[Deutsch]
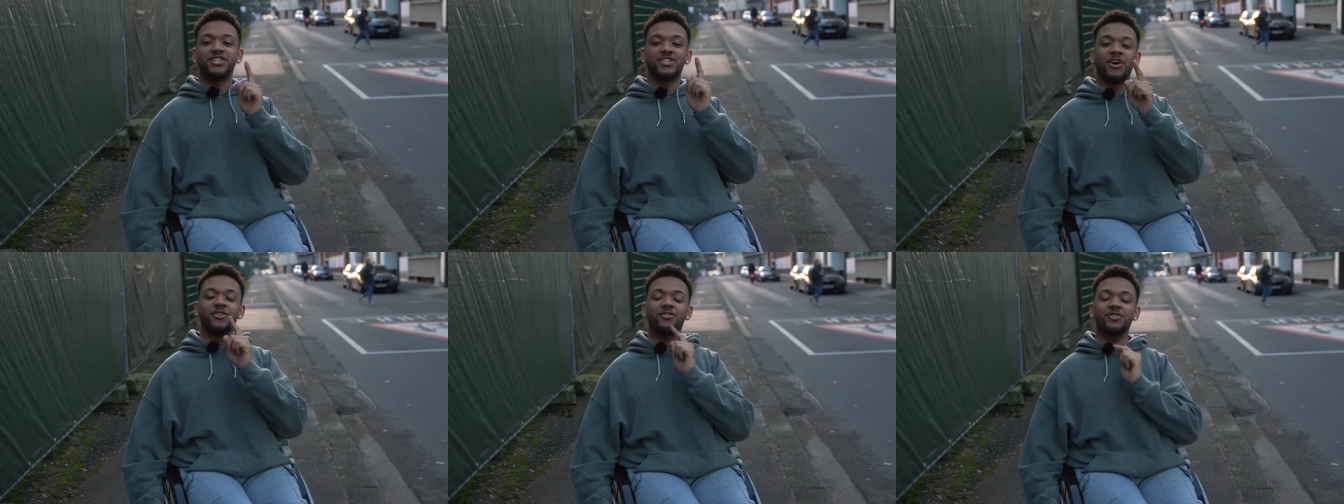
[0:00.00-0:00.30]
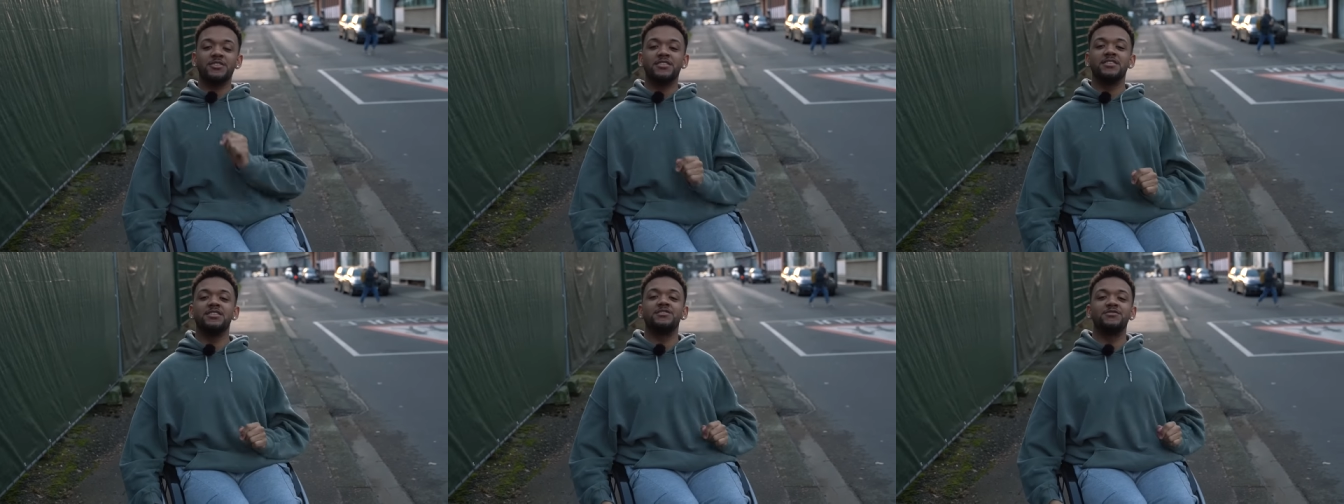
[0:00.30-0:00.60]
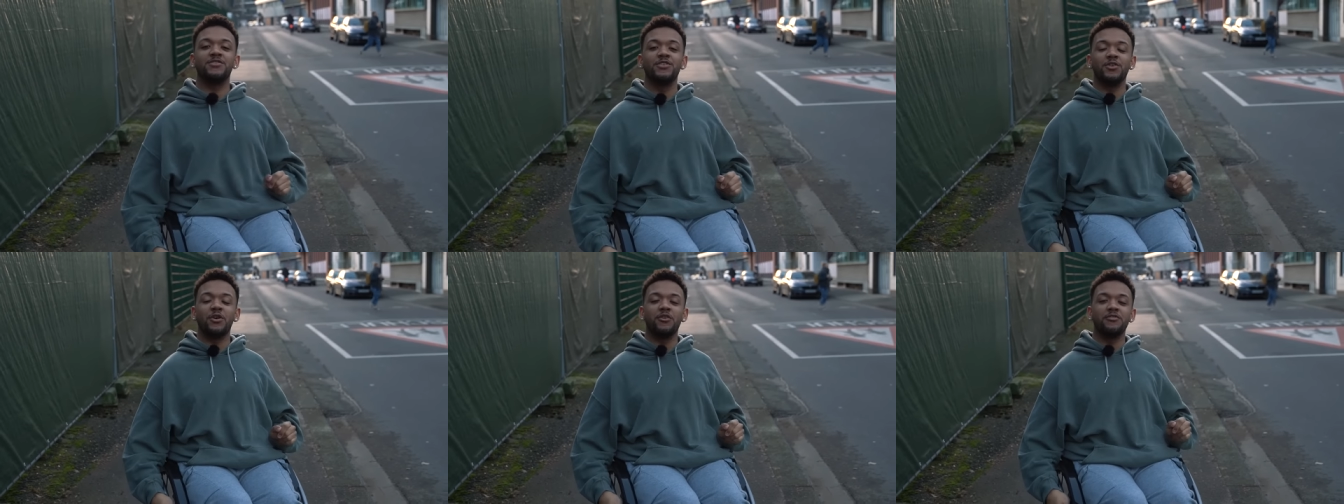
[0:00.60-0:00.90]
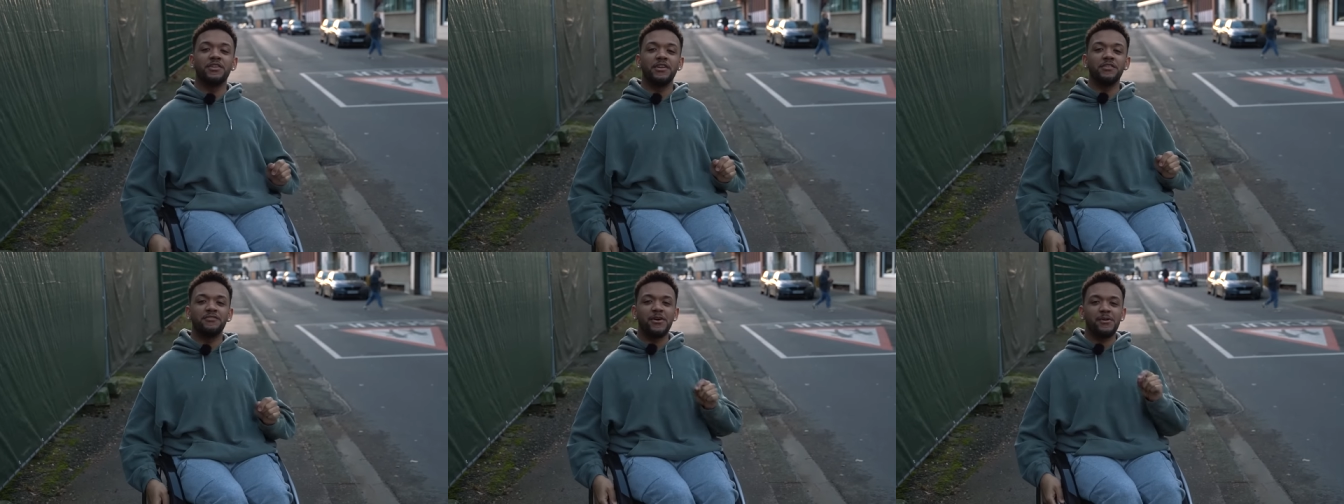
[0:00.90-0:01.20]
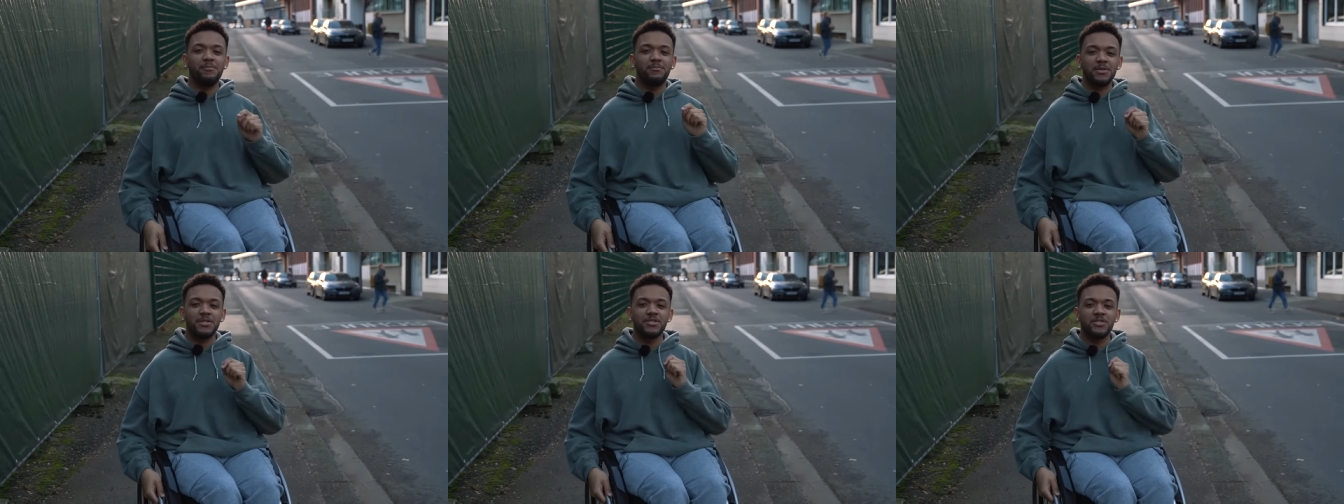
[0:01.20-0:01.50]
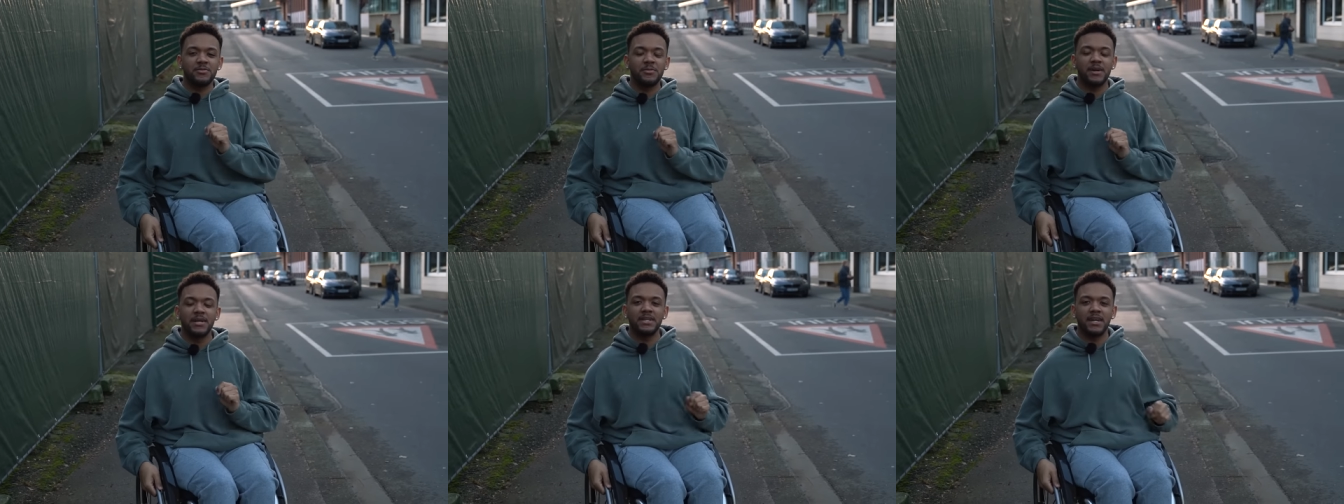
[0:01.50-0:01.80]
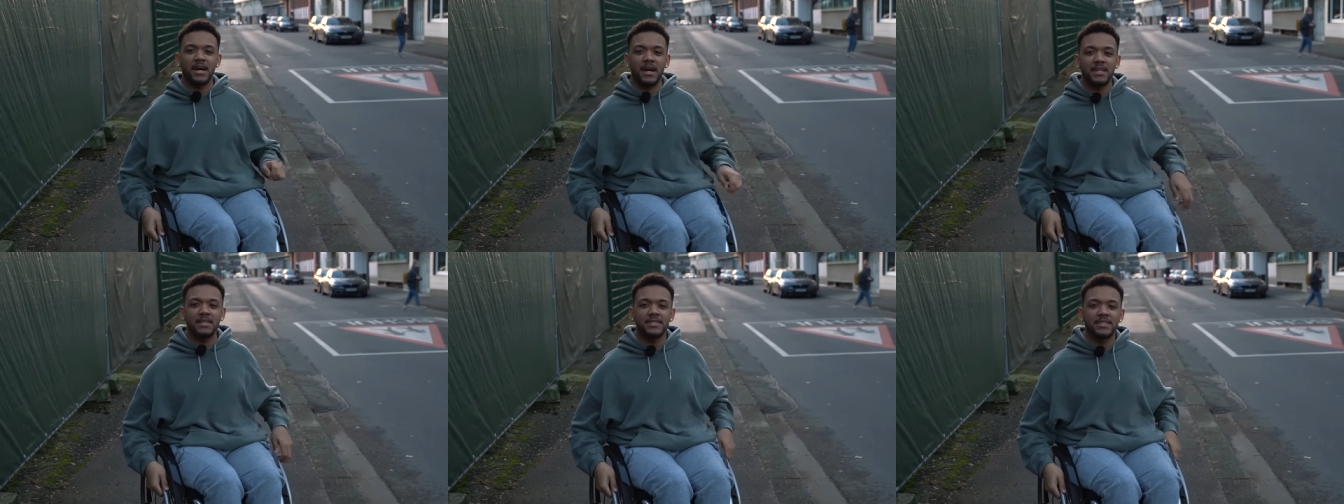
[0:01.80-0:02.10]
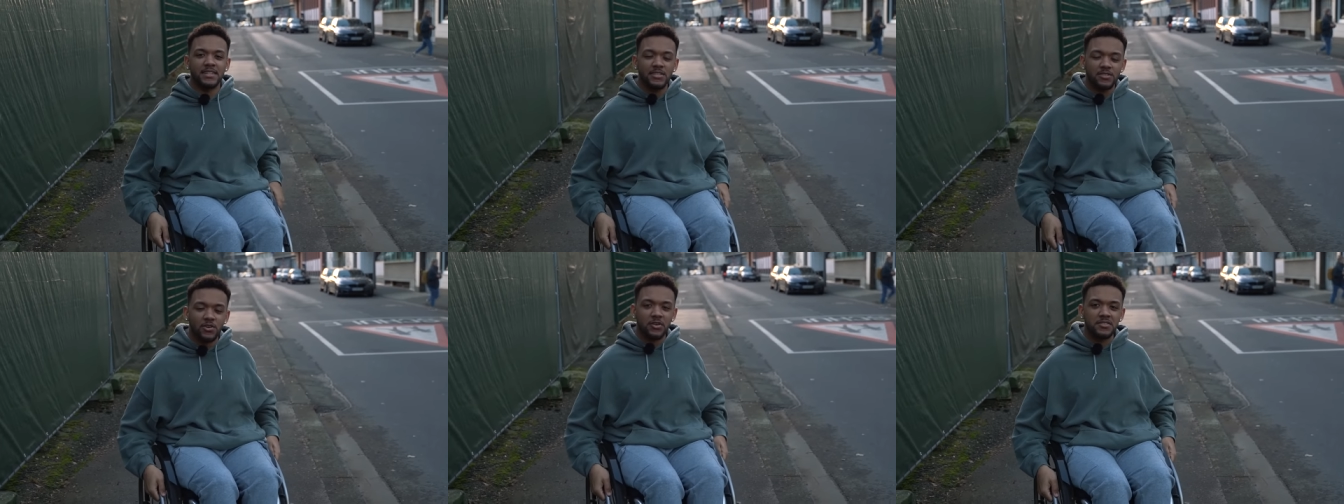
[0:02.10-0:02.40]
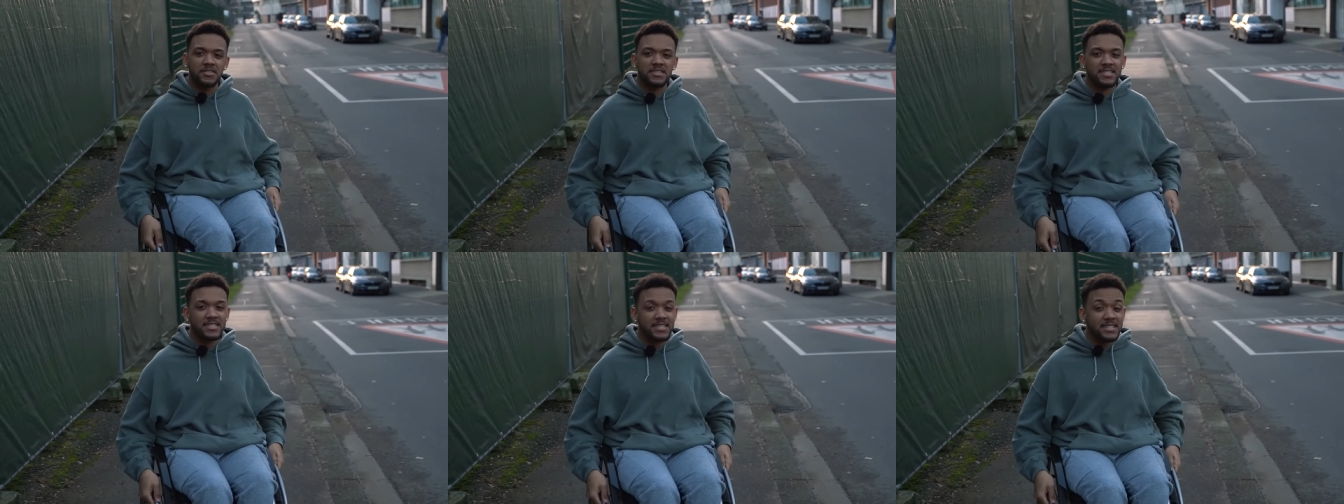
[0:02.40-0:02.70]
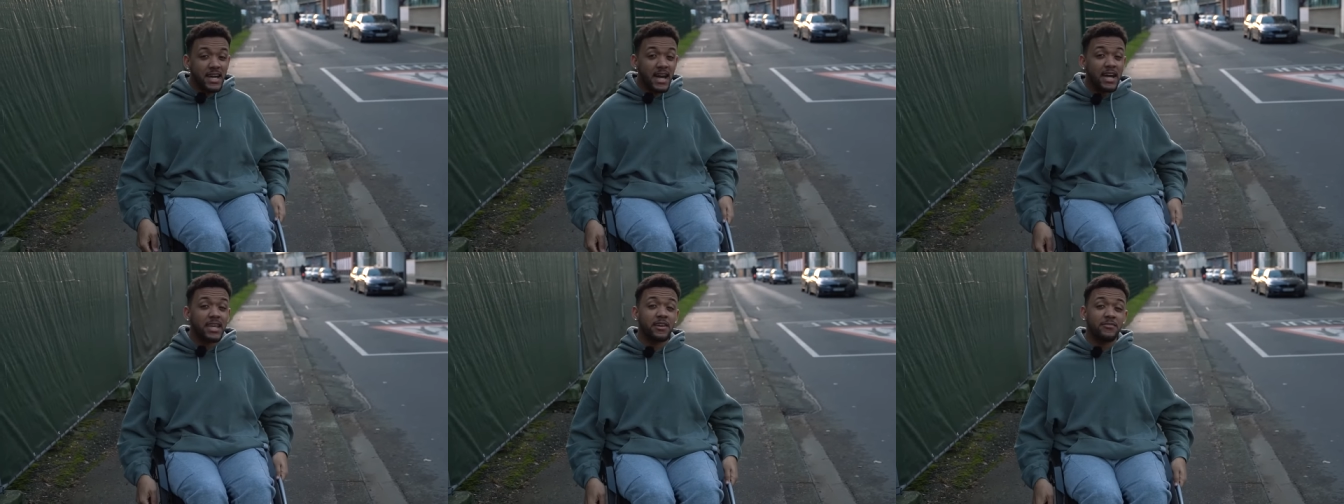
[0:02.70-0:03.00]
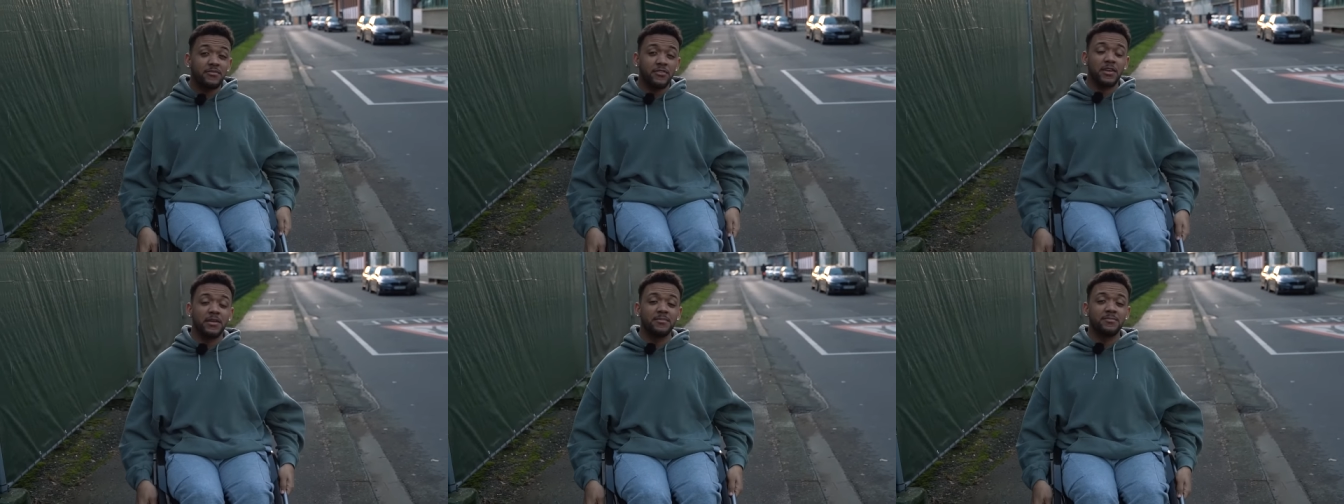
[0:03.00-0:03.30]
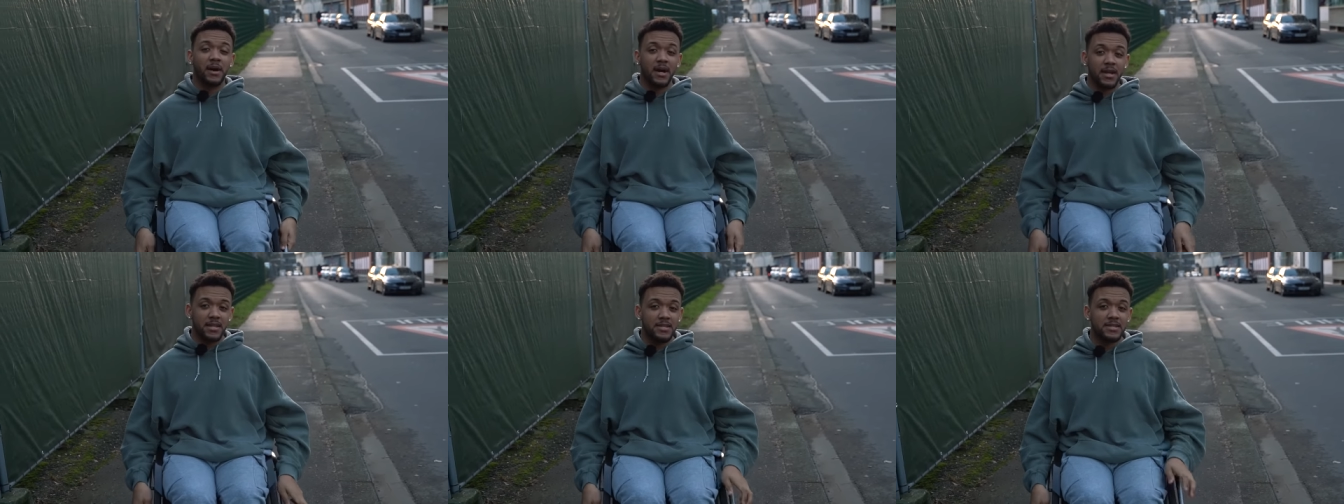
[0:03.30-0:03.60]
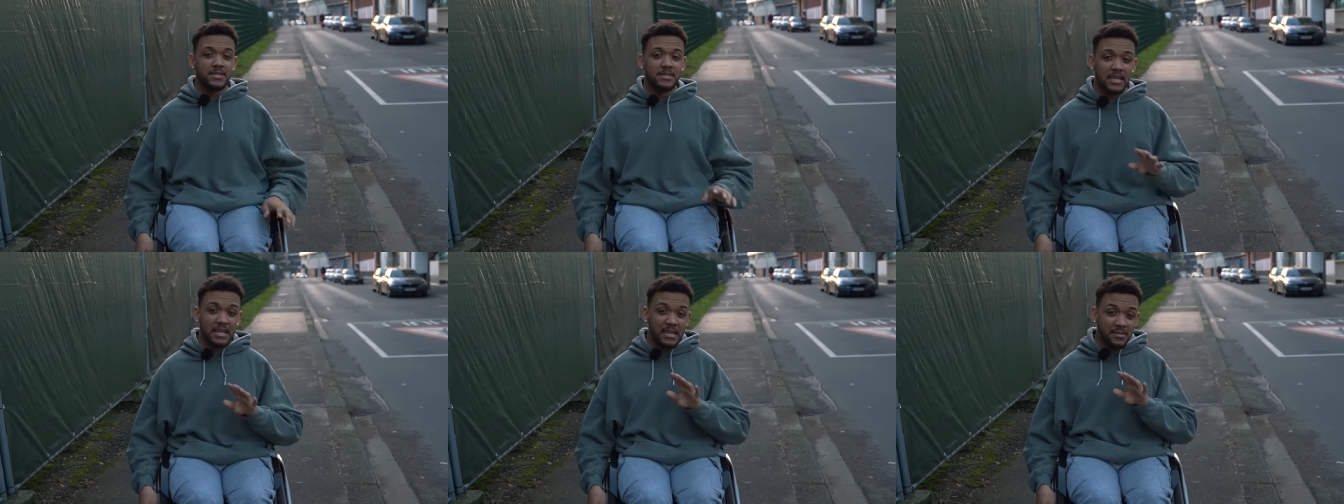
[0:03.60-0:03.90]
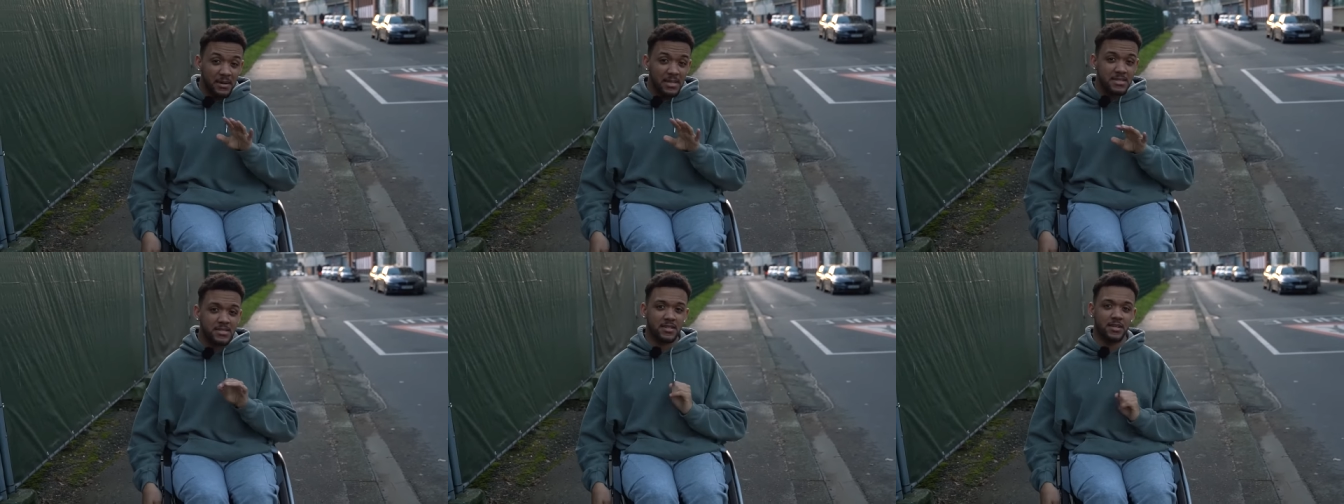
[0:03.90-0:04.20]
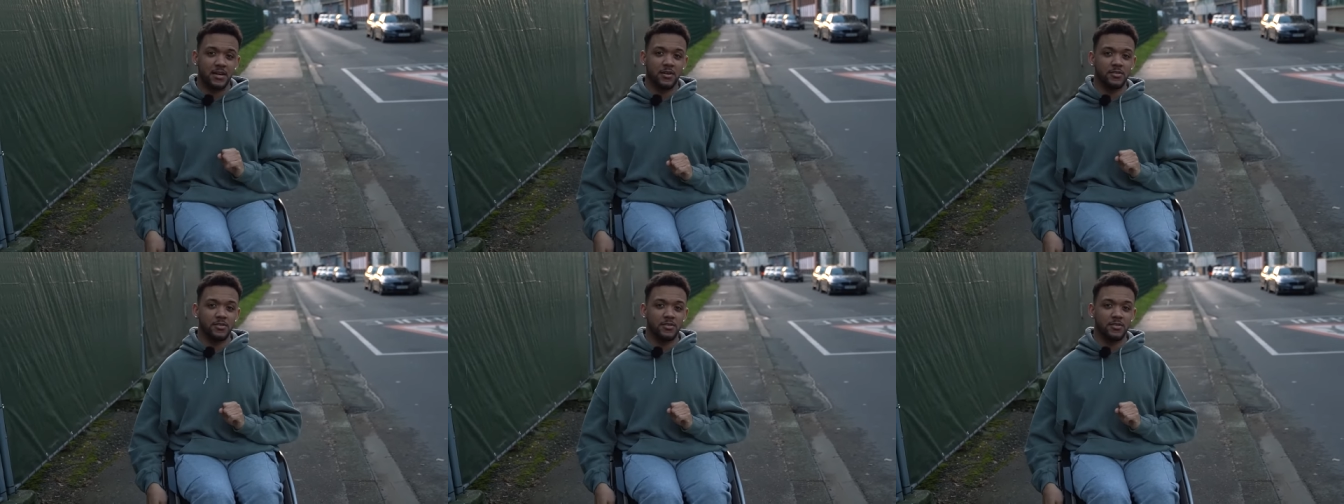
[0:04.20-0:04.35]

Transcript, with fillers: Schaut euch dieses Video auf jeden Fall bis zum Ende an, denn dort zieht einer von den beiden seine Maske